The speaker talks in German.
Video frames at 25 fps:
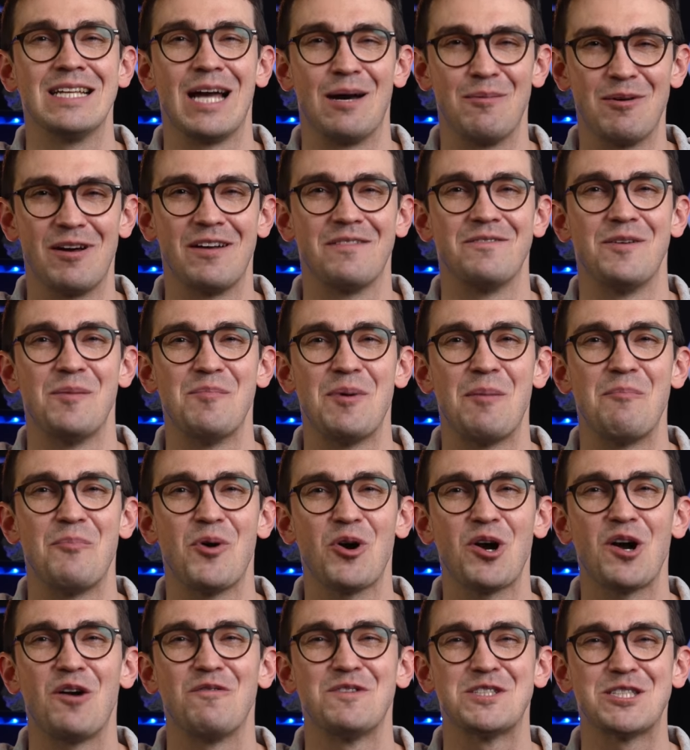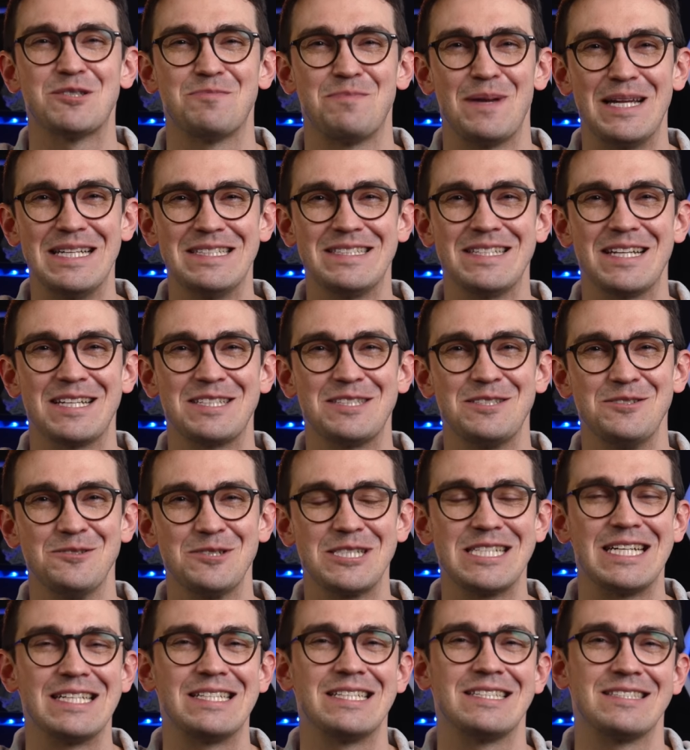Aber wenn man Bock auf SpaceX
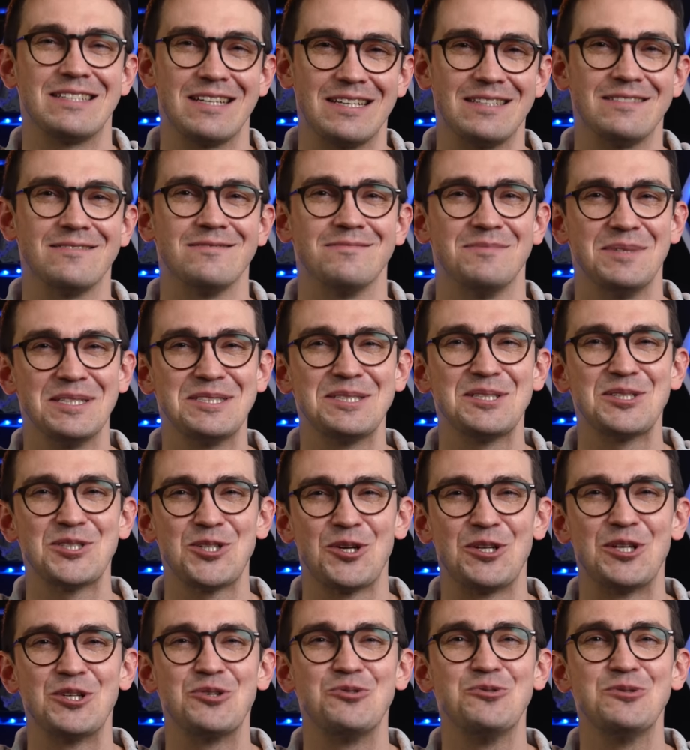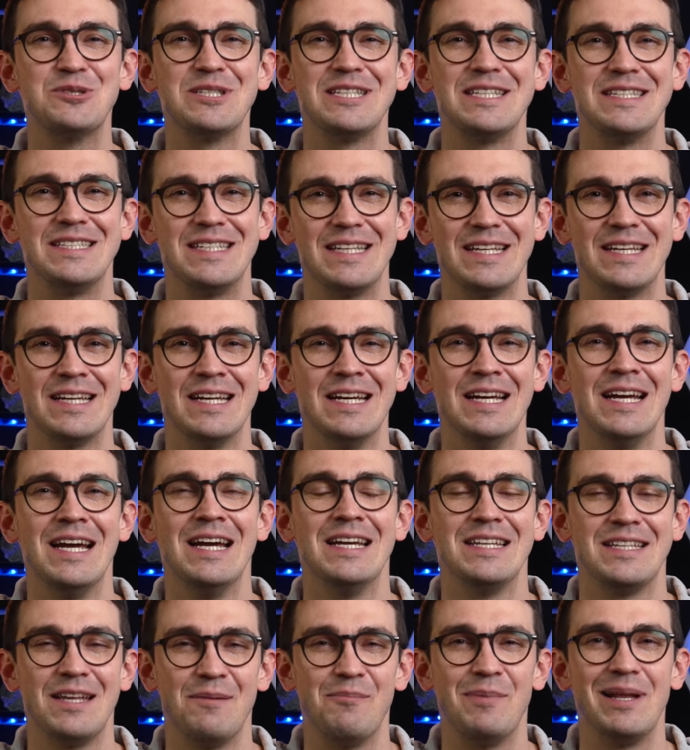News hat, dann ist es schon eine gute Idee,
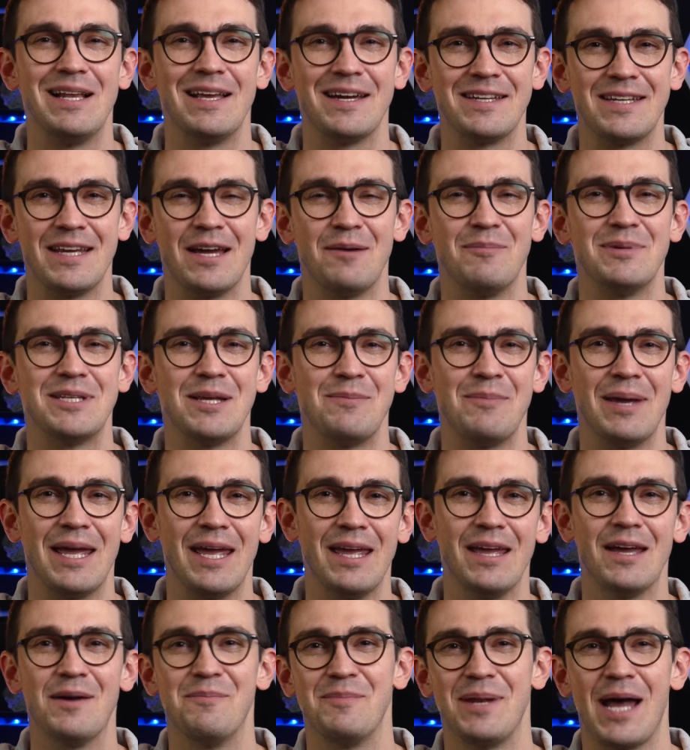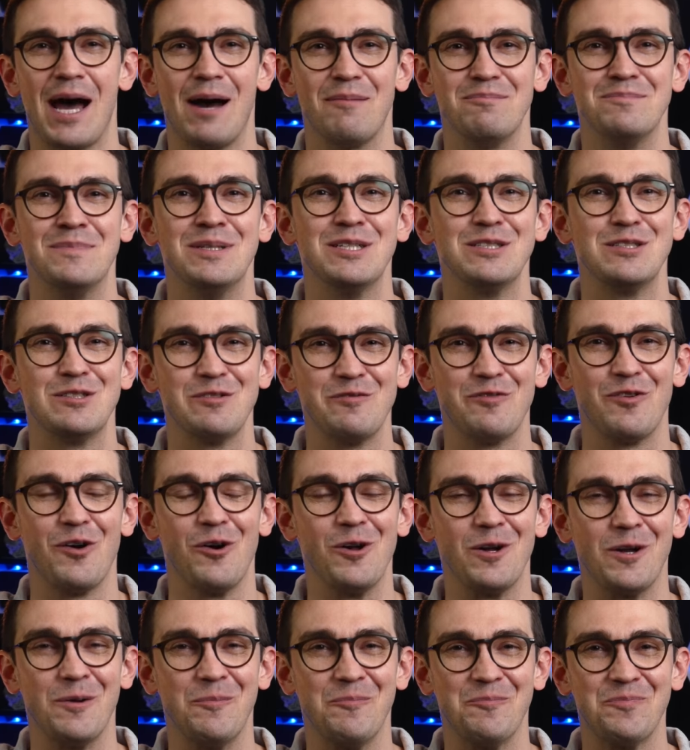dem Milliardär mit dem E im Namen zu
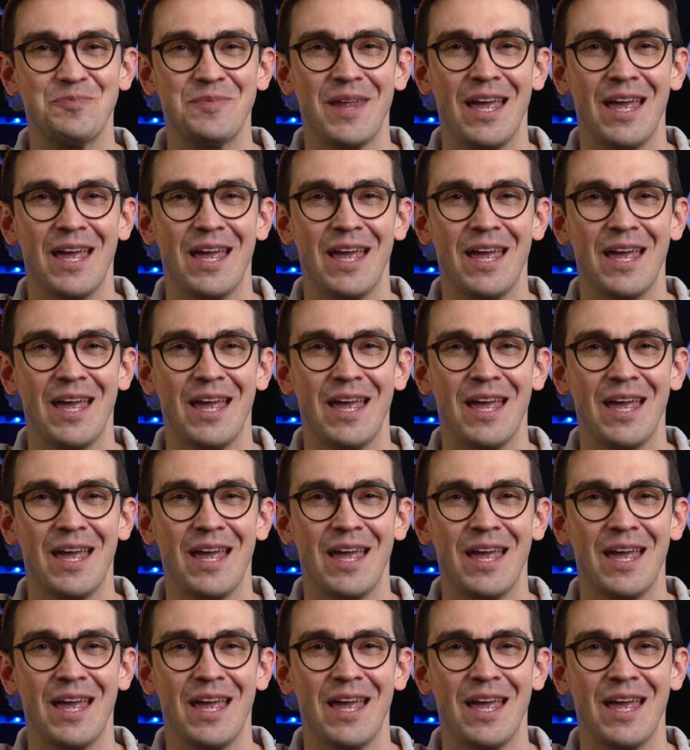folgen.